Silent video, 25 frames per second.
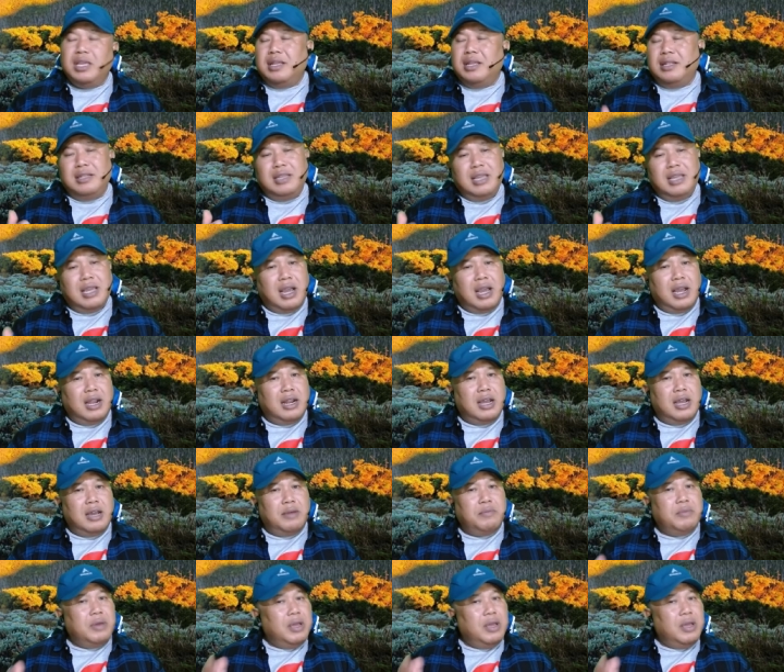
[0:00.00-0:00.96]
di
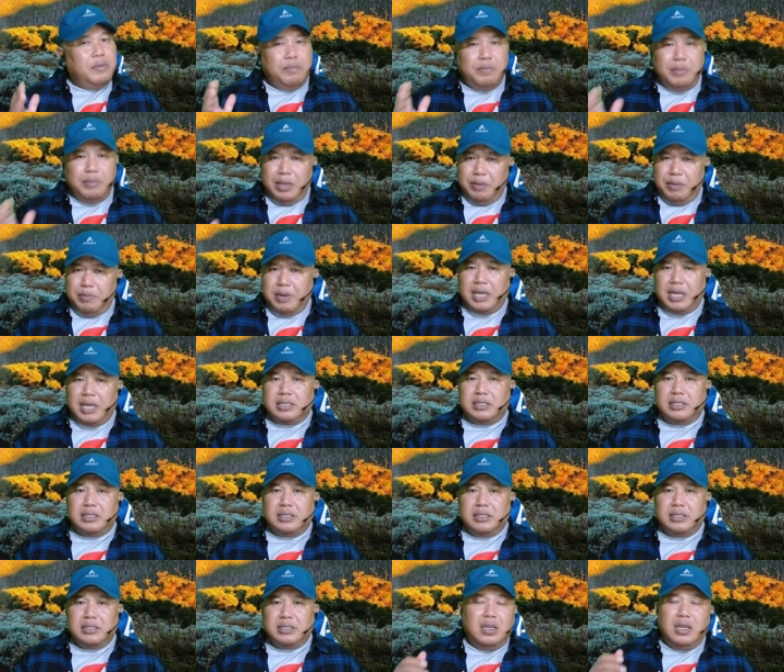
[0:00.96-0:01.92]
alam
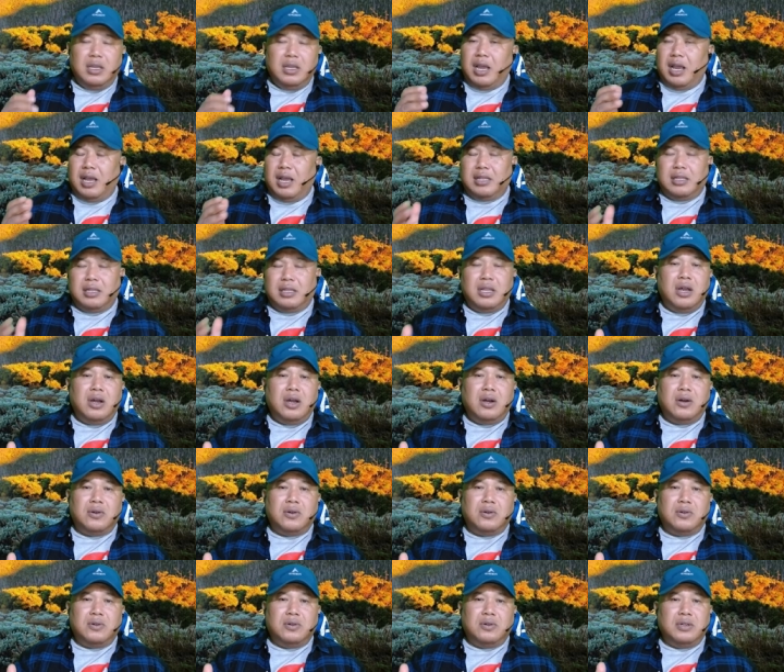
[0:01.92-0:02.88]
bebas
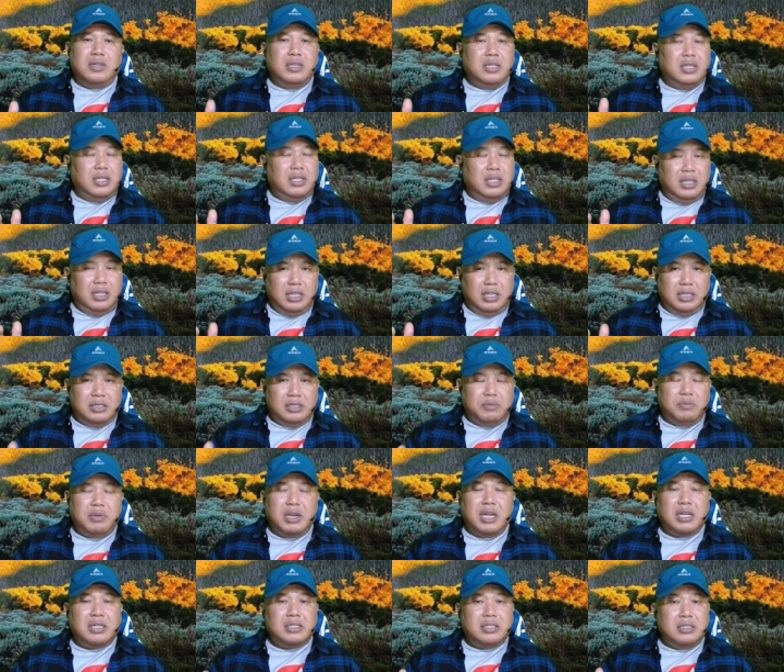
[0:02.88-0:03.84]
atau di
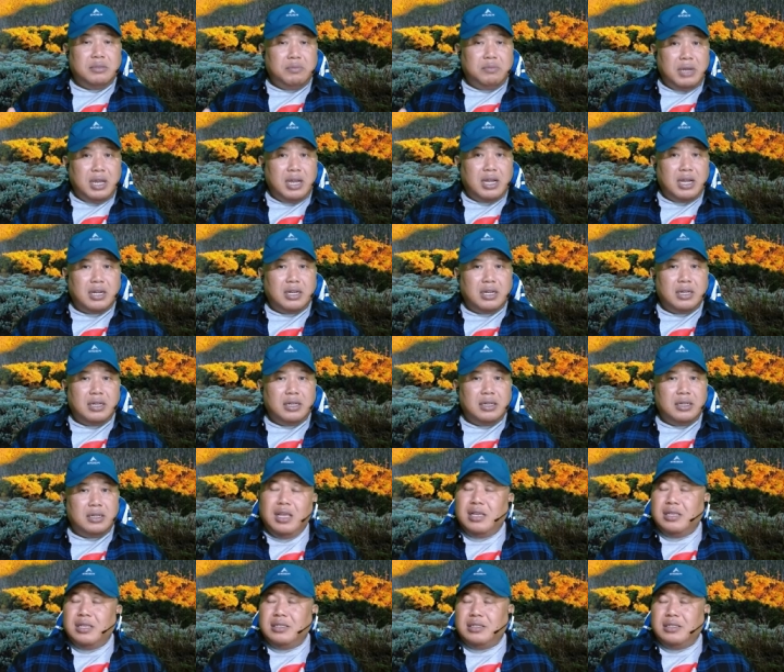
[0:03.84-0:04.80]
semak-semak
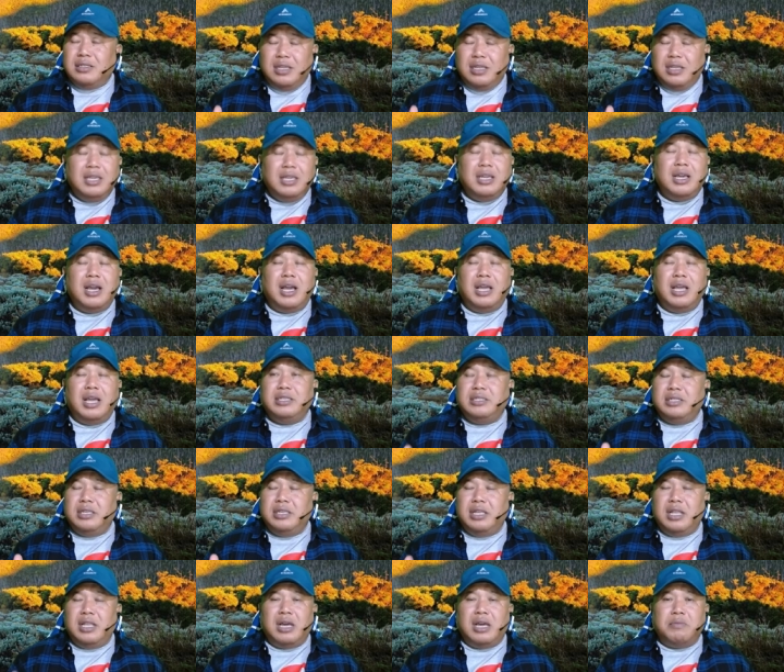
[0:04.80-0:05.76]
sehingga
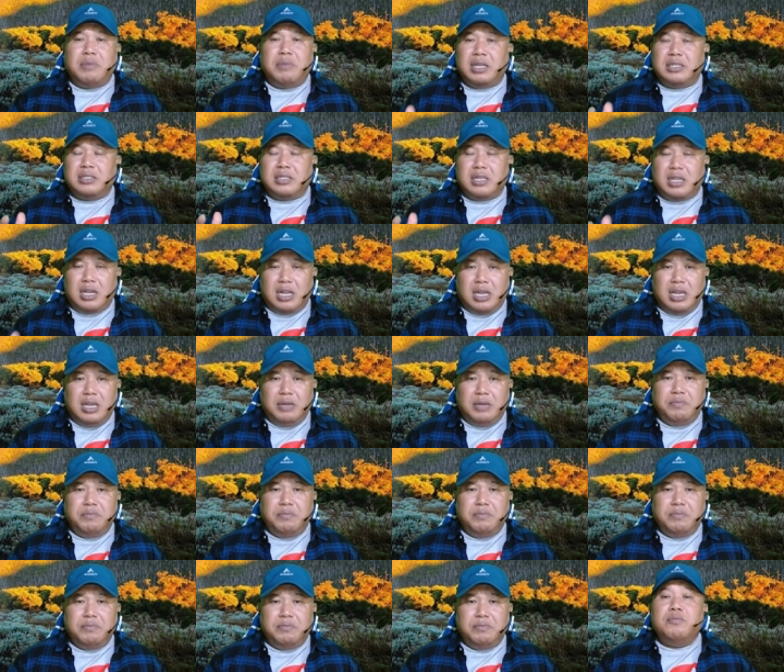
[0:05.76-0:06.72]
istilah baskrep
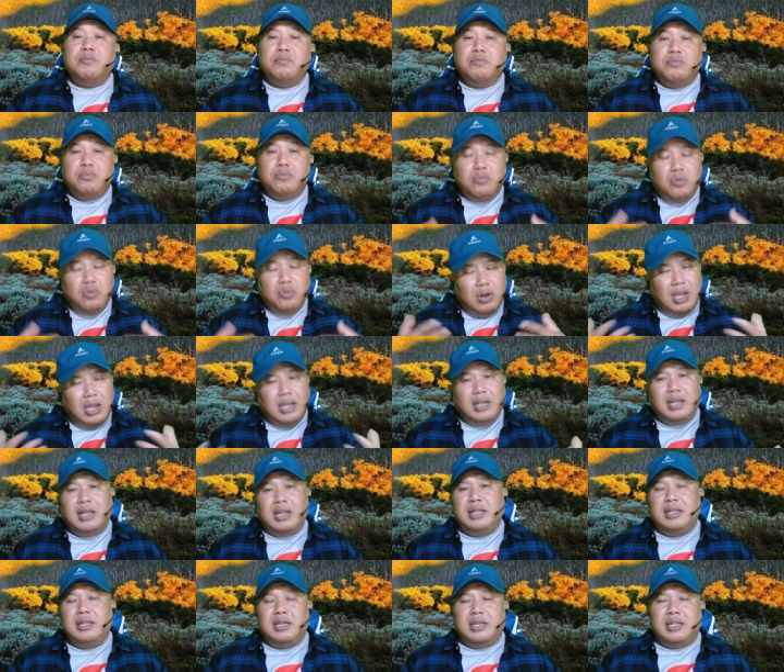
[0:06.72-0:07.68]

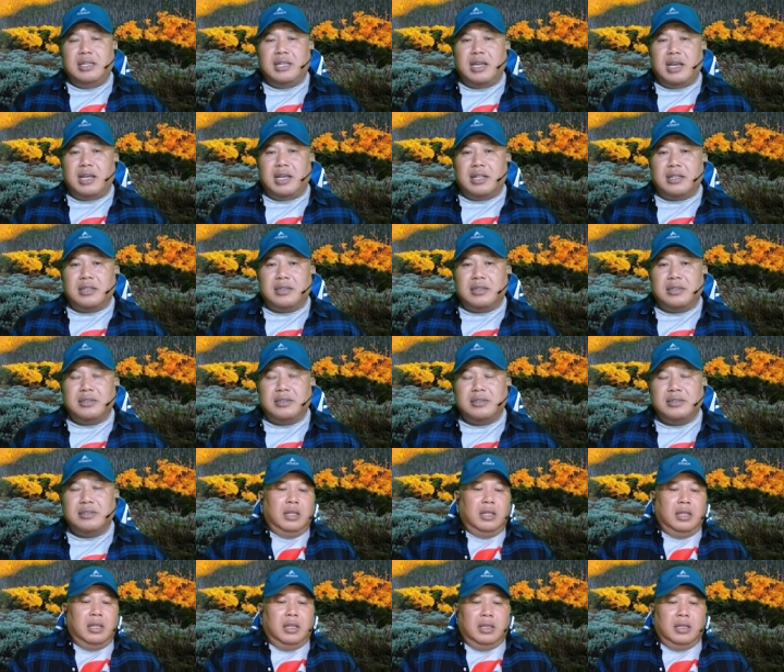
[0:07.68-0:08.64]
mulailah dikenal.
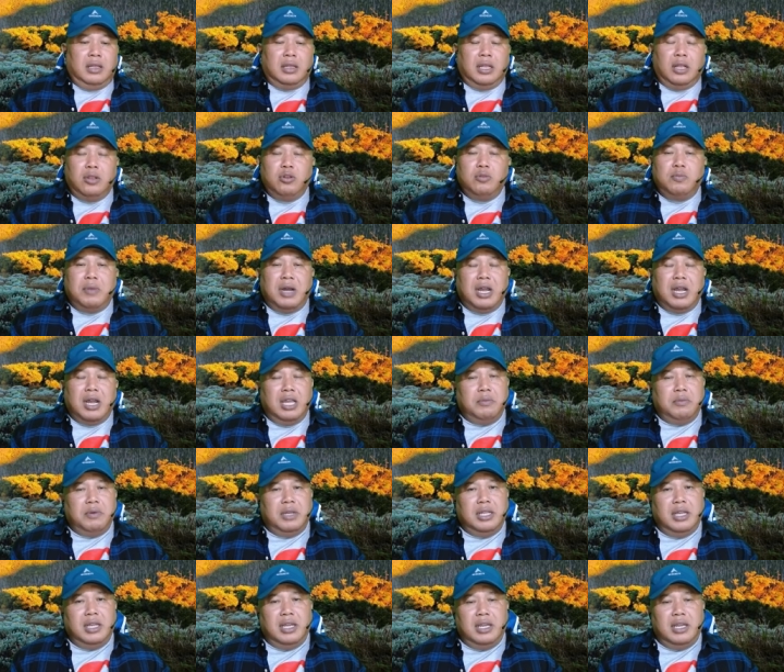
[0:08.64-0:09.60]
Lalu
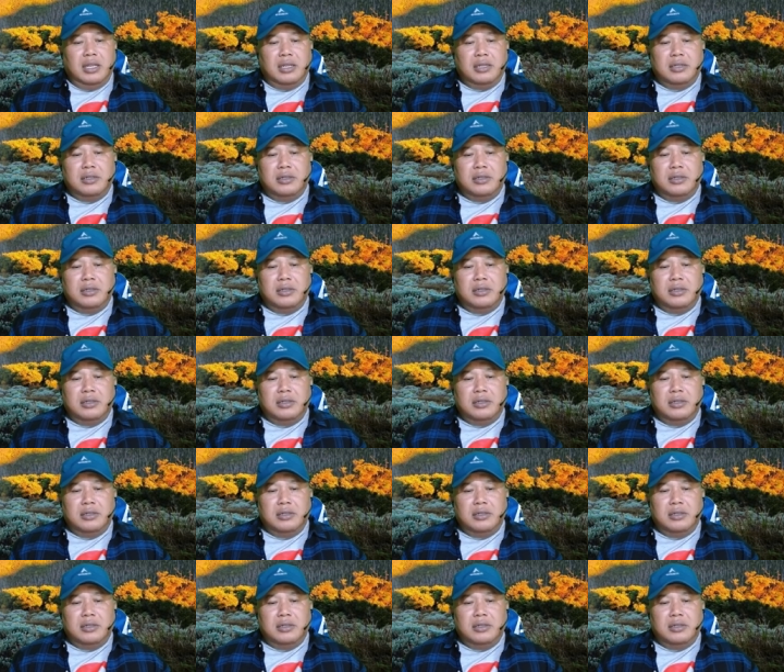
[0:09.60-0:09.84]
bagaimana